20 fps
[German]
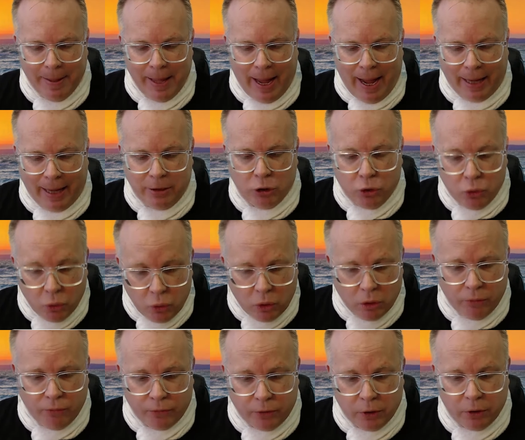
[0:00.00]
hat
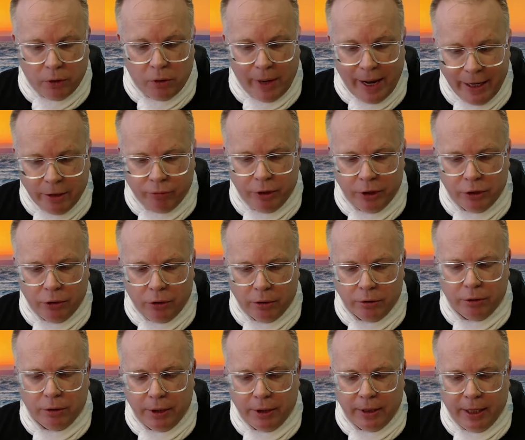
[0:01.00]
Zukunft. Lake
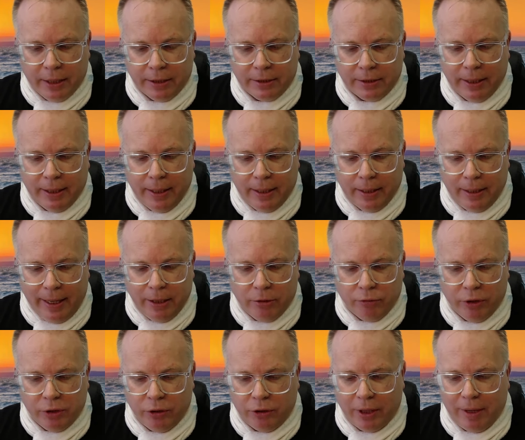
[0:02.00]
Resort in Castell, Lake
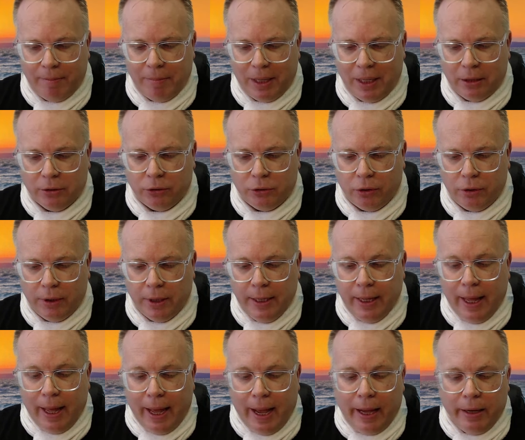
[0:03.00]
Resort am Balaton,
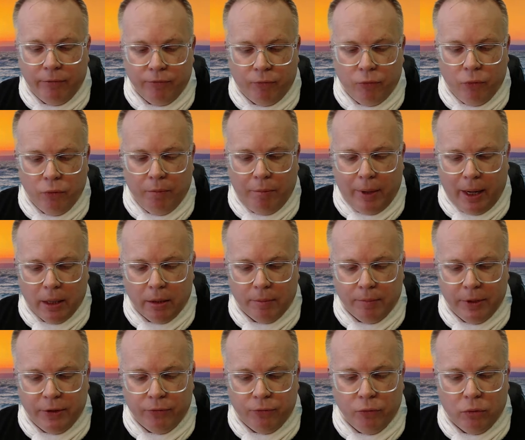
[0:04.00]
ein Wohnpark
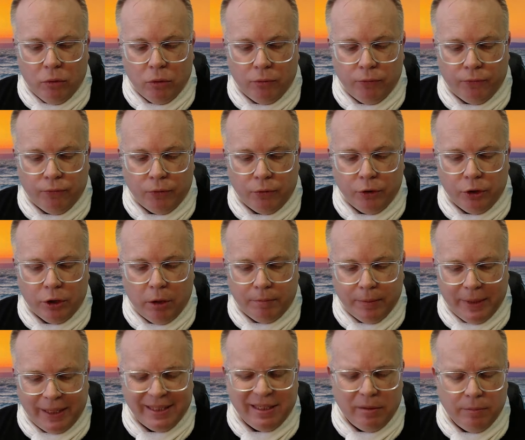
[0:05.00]
mit Zukunft. Und ich glaube,
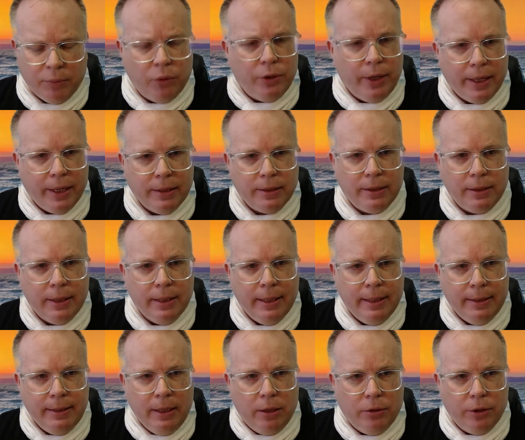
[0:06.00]
das sind Projekte,
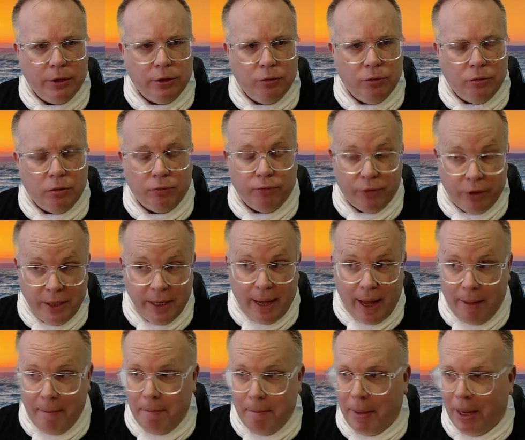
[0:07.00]
die auch in Zukunft
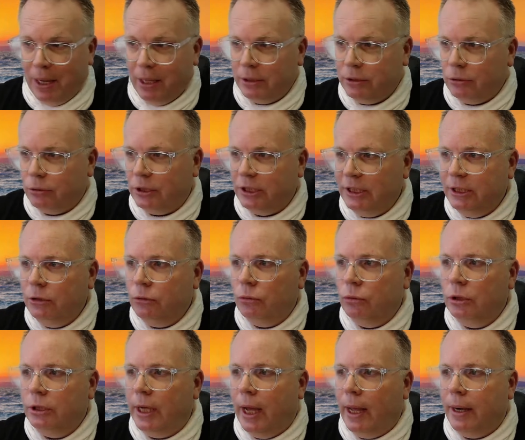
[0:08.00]
hier am Balaton in
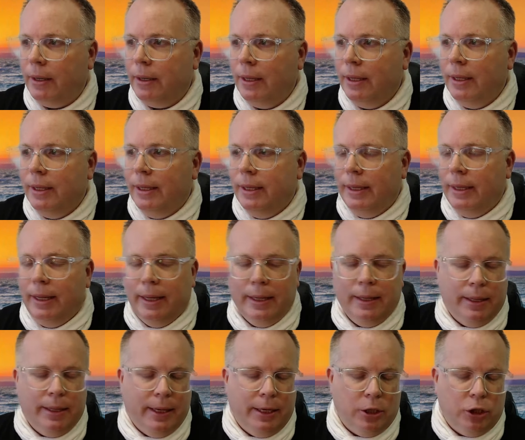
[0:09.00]
Ungarn
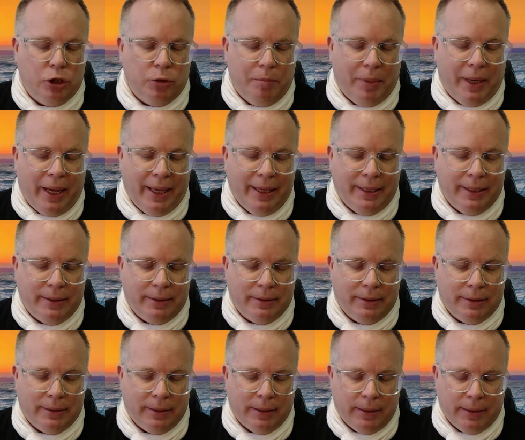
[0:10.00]
äh,
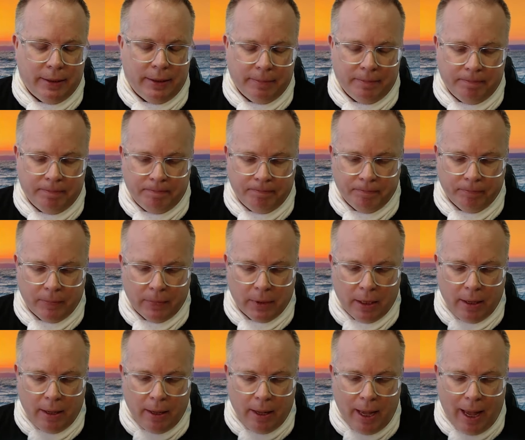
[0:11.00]
entsprechend ähm,
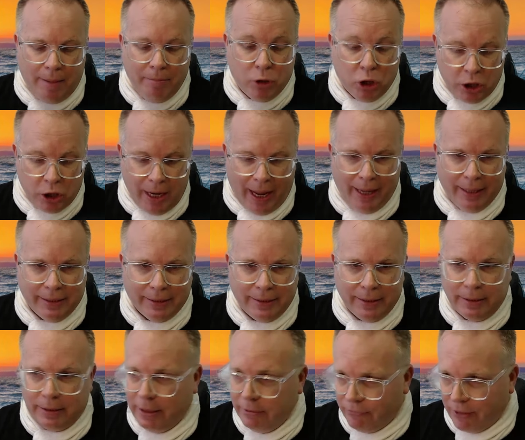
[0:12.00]
am Start
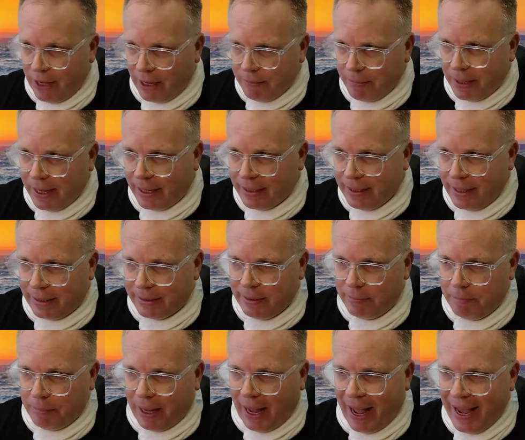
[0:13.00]
sind. Hier fragt man gerade nach
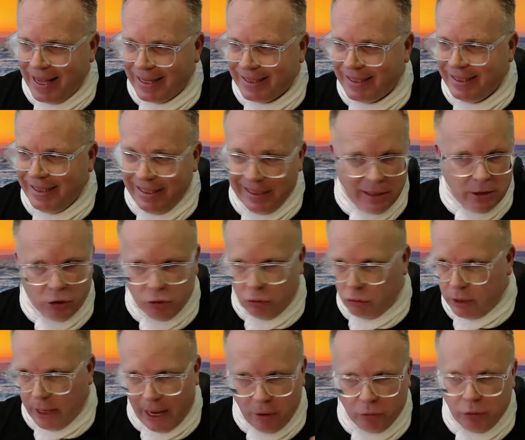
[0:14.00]
den Preisen, die sind
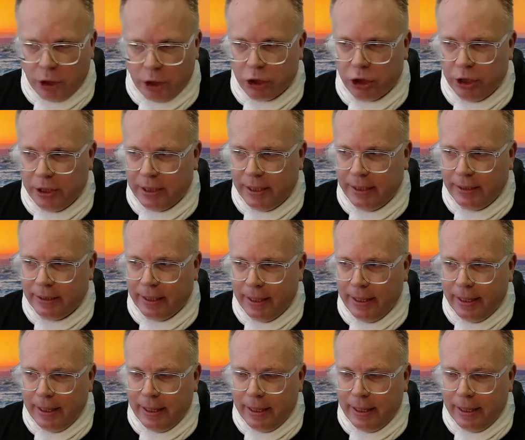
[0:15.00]
total unterschiedlich.